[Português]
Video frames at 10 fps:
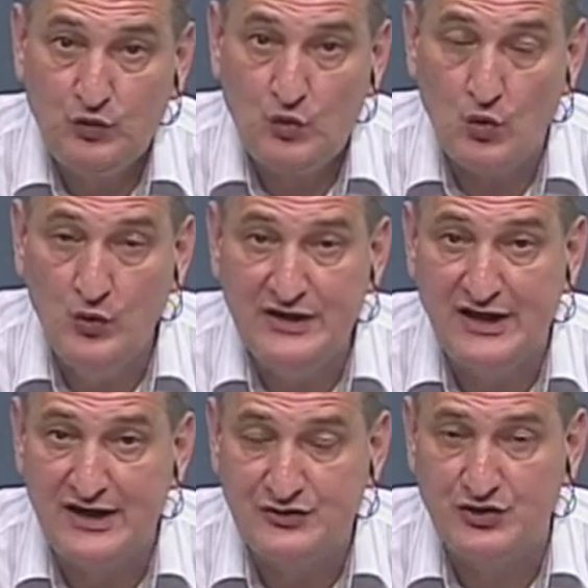O
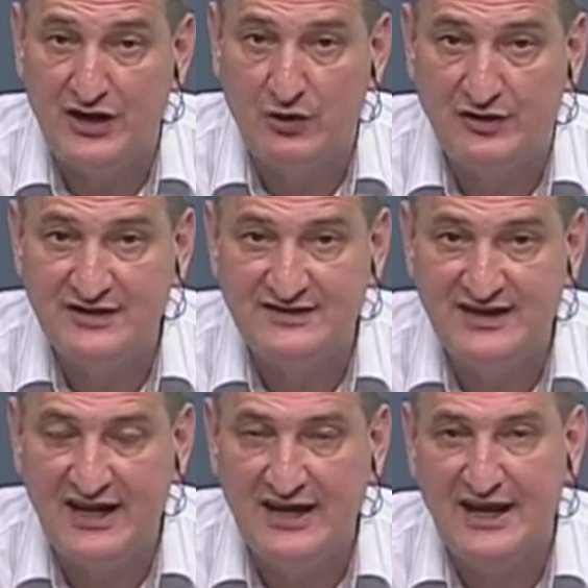Internacional que
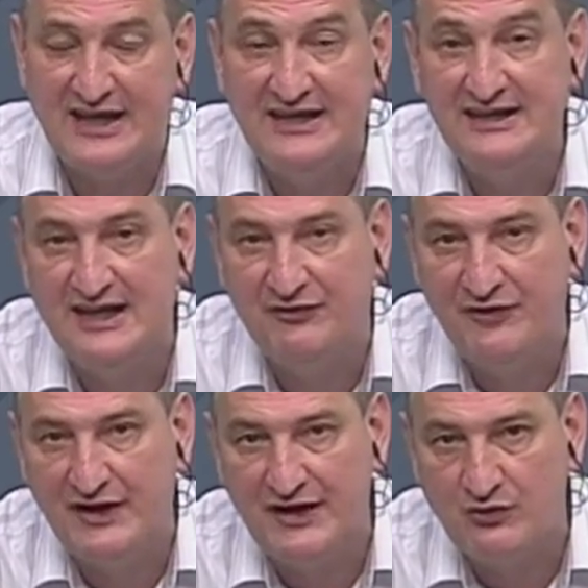estreia na
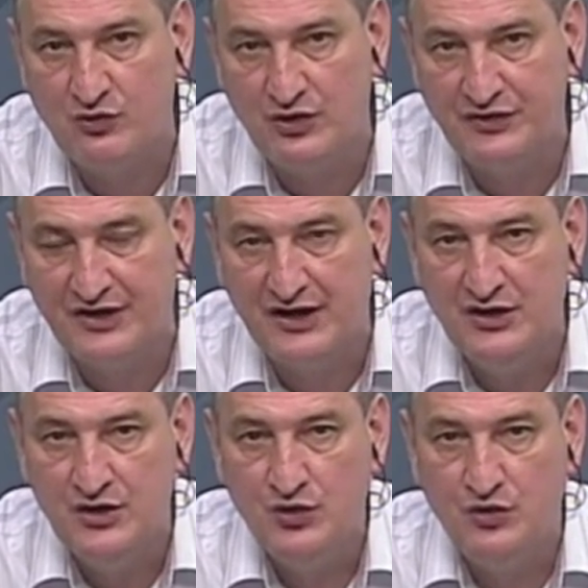quinta-feira contra
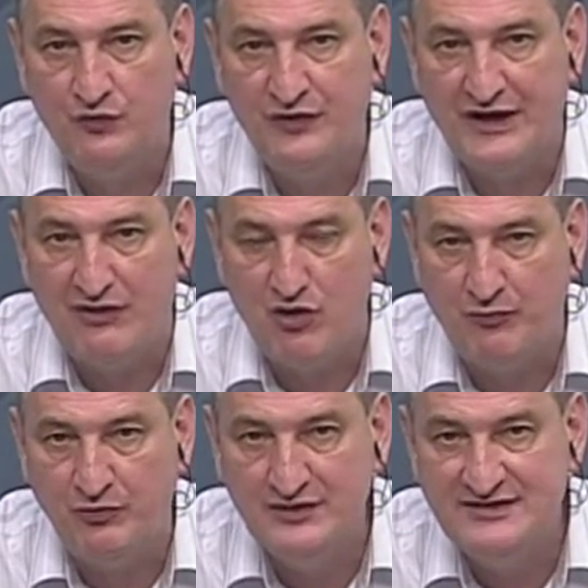o
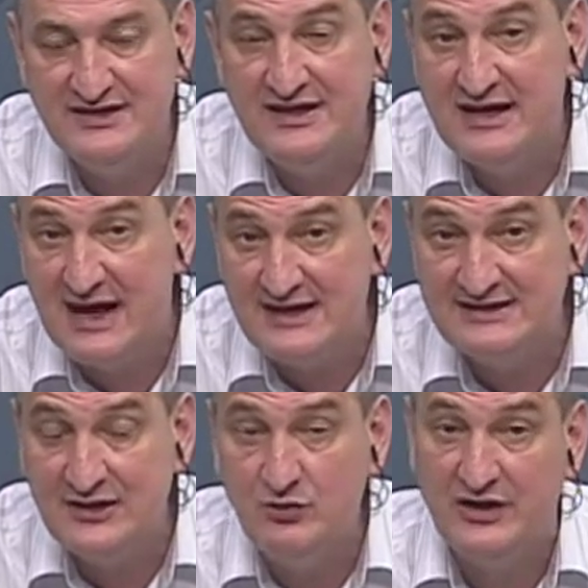Veranópolis em
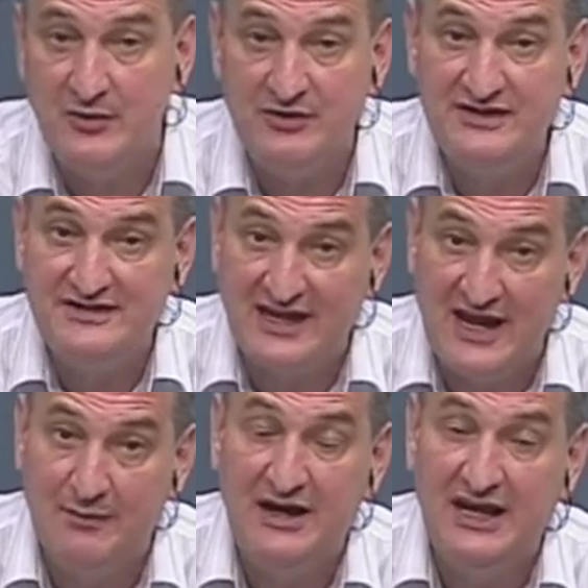casa e o Grêmio que
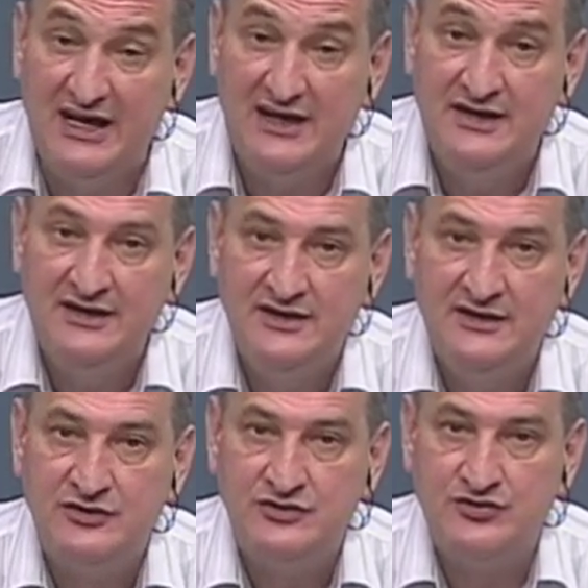estreia amanhã.
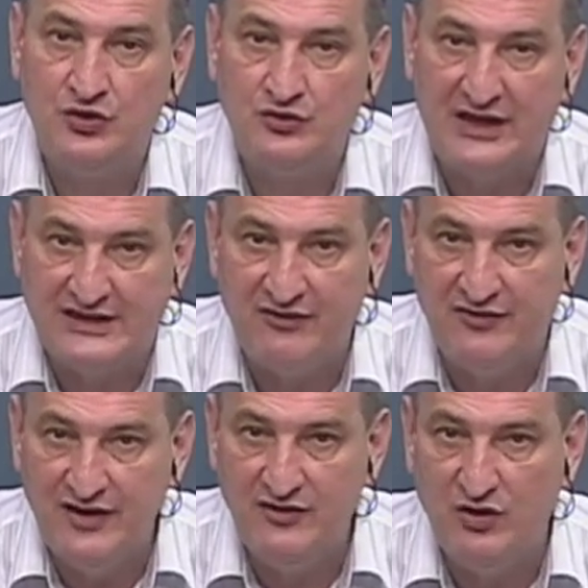Jogo da
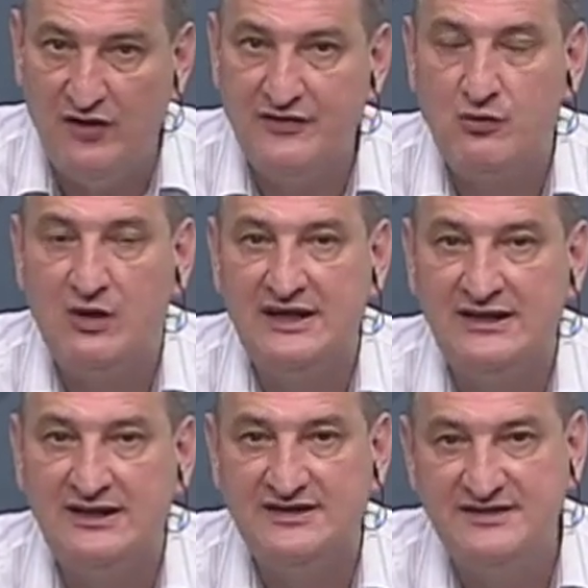TV,
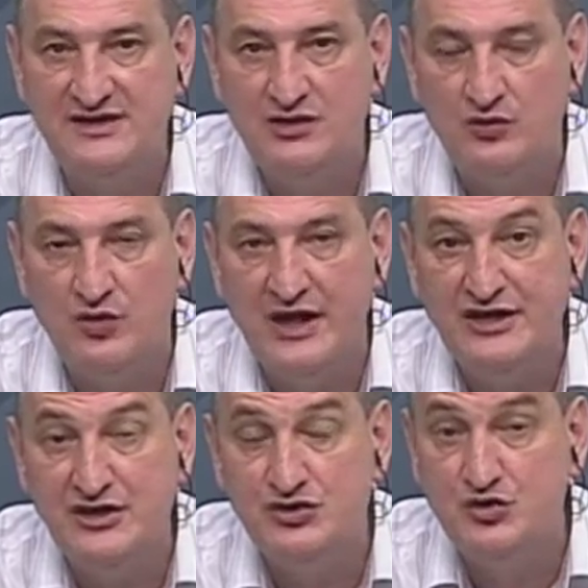9h45,
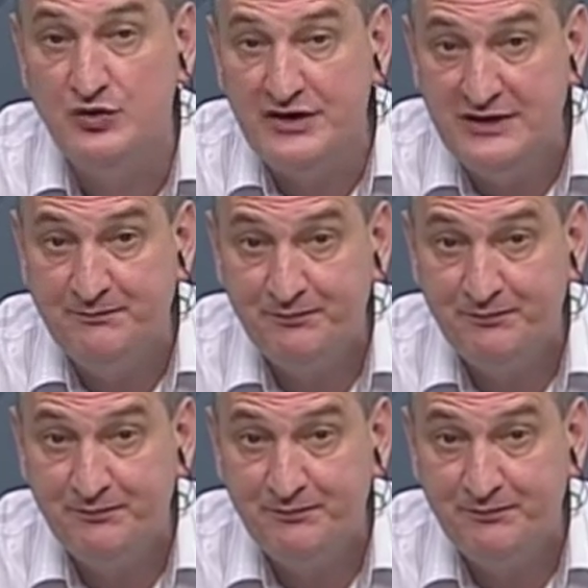em Ijuí,